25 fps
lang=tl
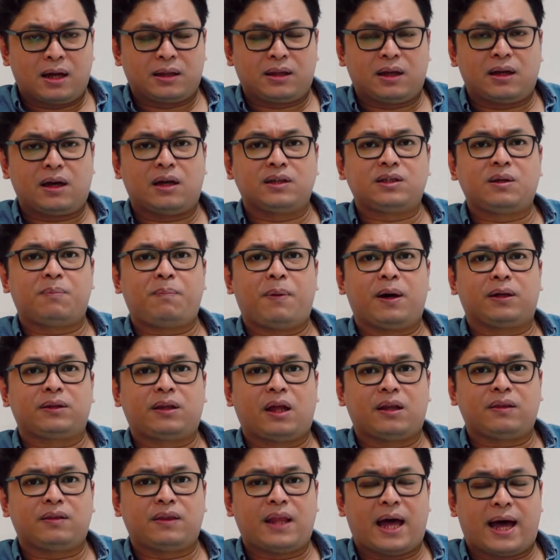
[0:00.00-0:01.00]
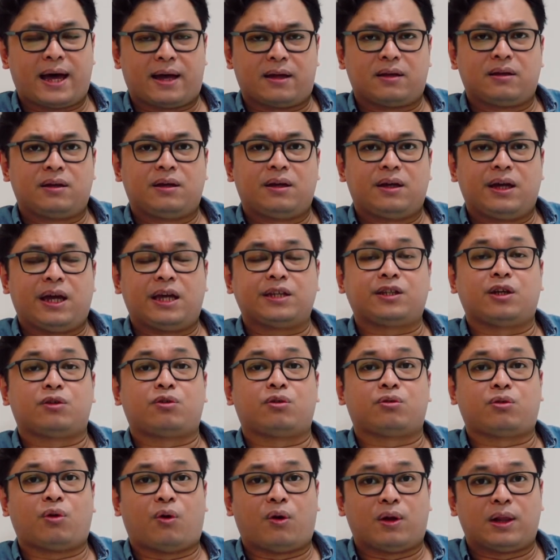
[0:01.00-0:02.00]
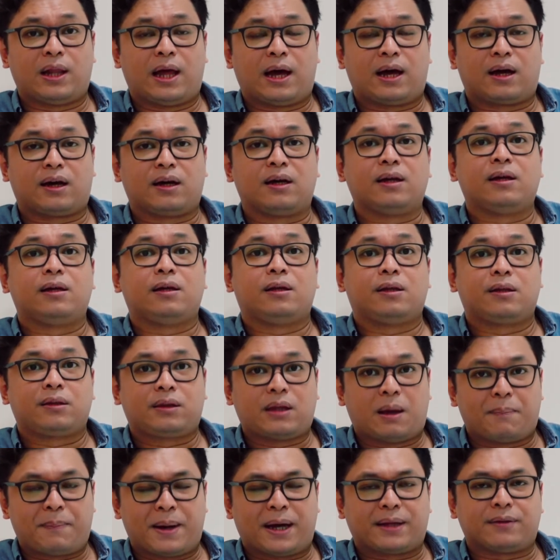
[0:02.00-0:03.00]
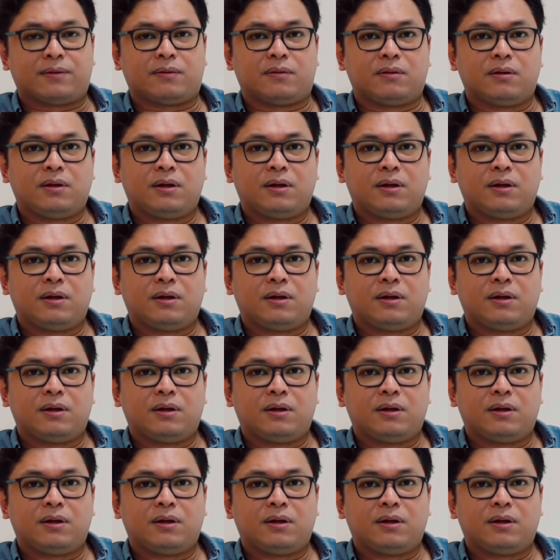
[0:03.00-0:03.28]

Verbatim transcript: at hanggang sa pagtanda, eh sa totoo lang, tamad.